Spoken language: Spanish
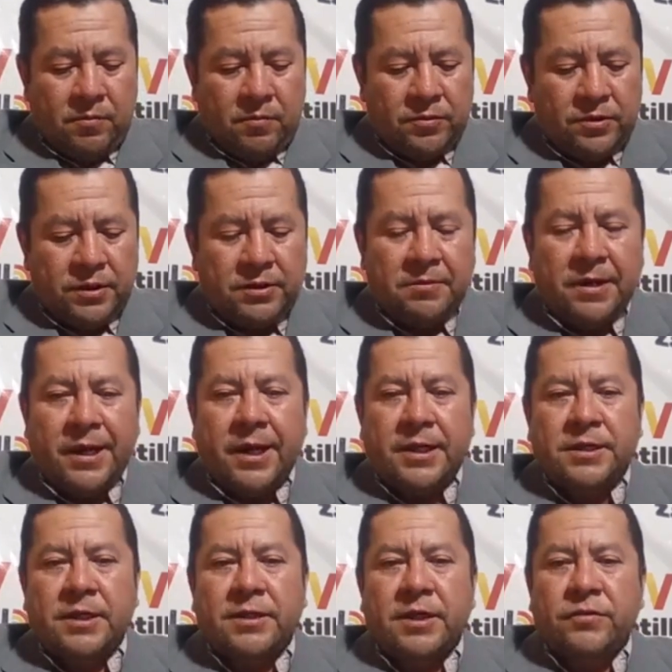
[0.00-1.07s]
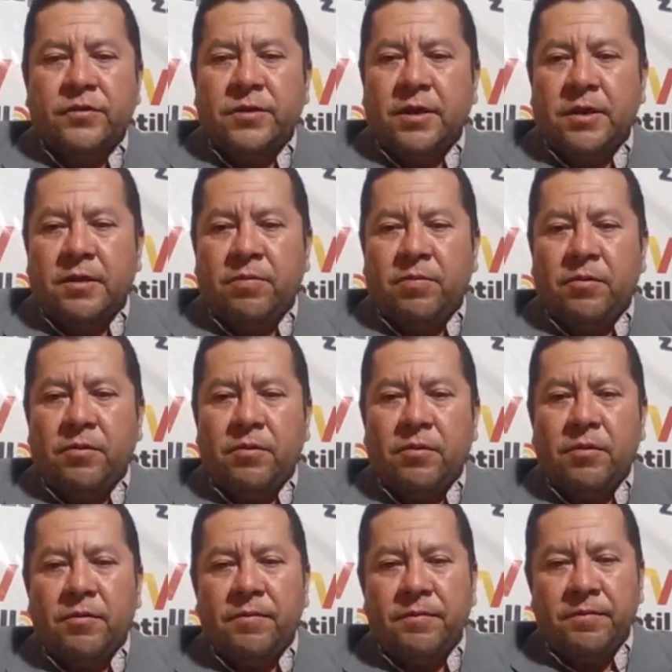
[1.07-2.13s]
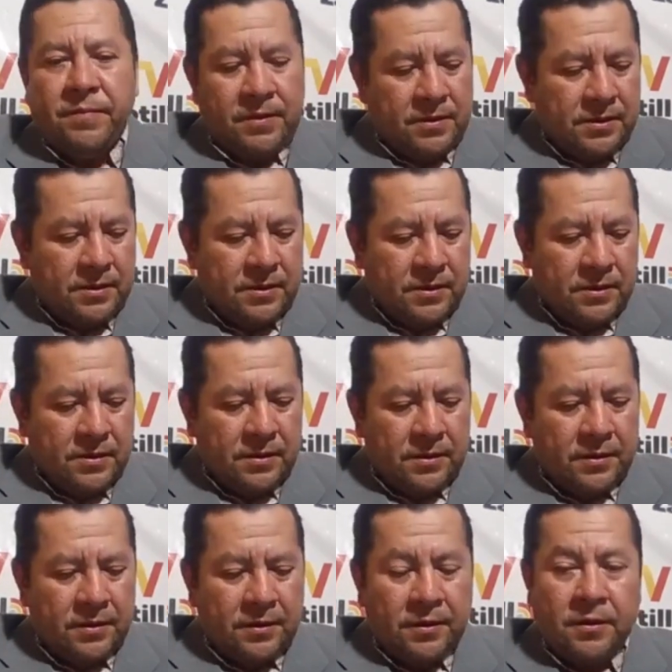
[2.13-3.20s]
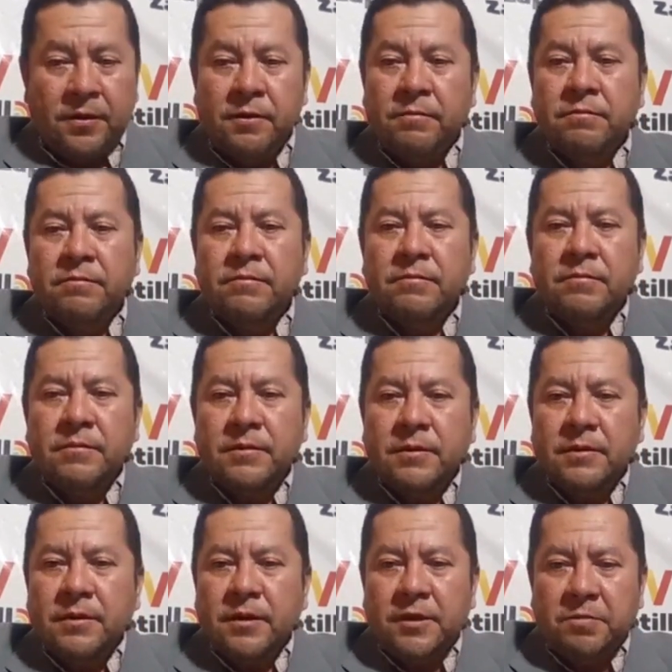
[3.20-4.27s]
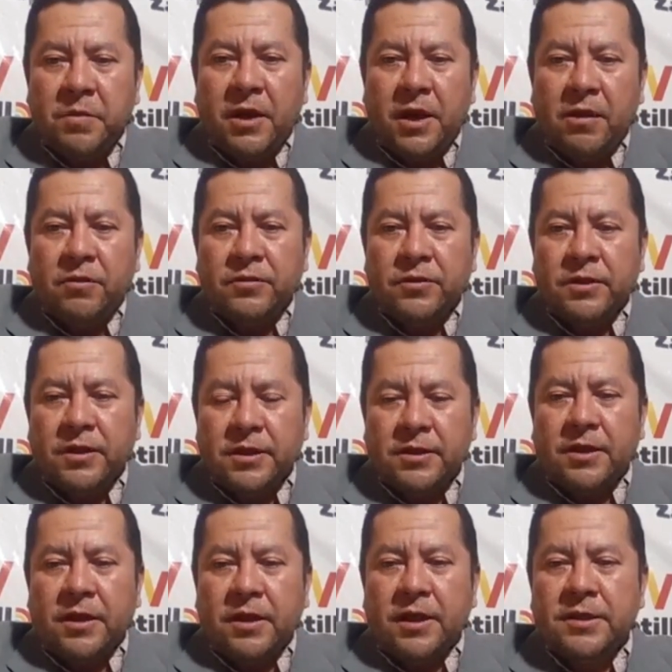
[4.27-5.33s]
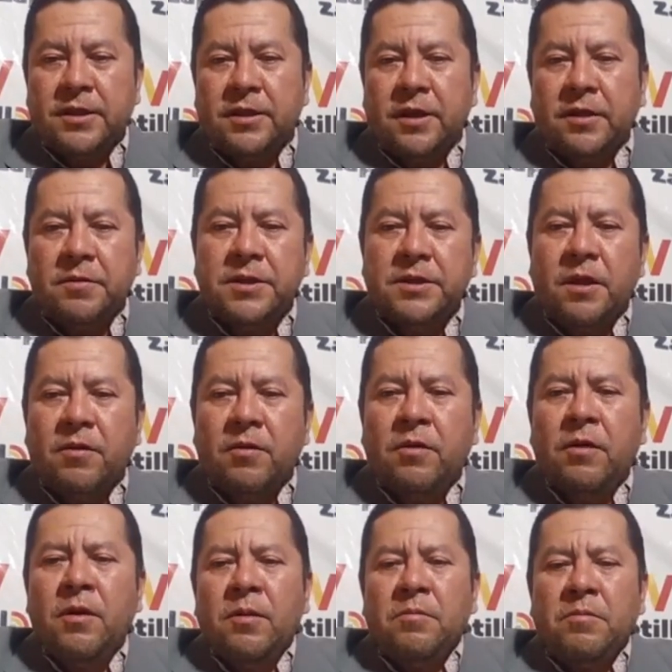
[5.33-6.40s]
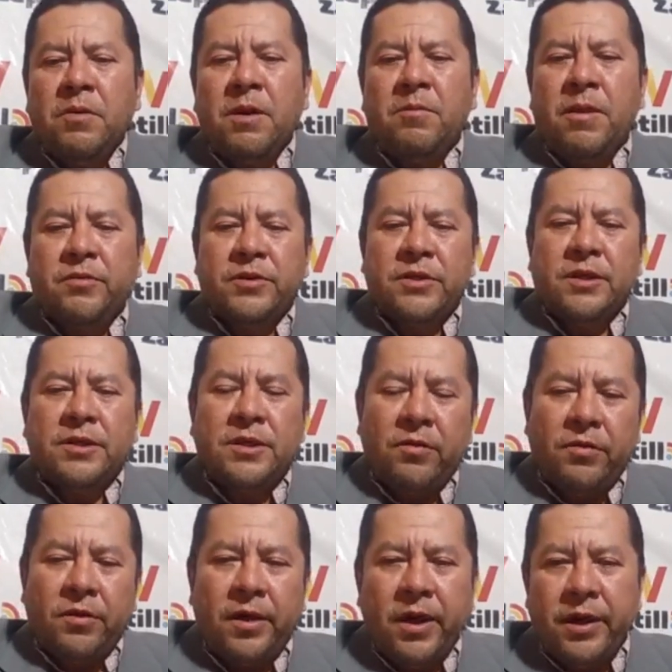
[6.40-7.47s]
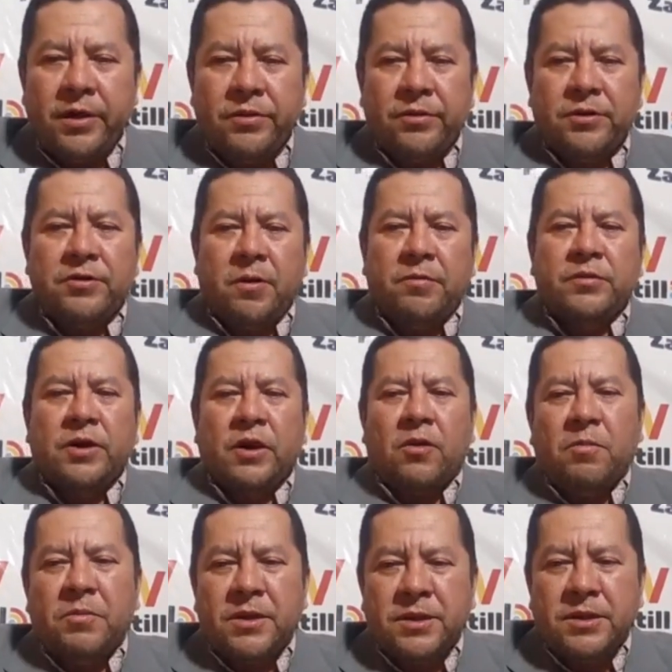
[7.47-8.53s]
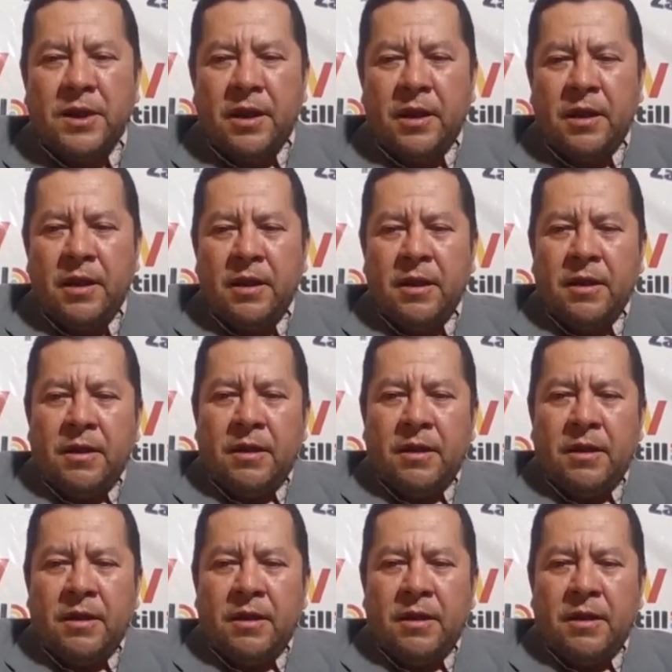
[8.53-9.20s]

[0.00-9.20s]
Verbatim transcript: Muchísimas gracias a usted por eh, esperarnos en esta, en esta entrevista. Bien, vamos a desarrollar, entonces vamos a conversar.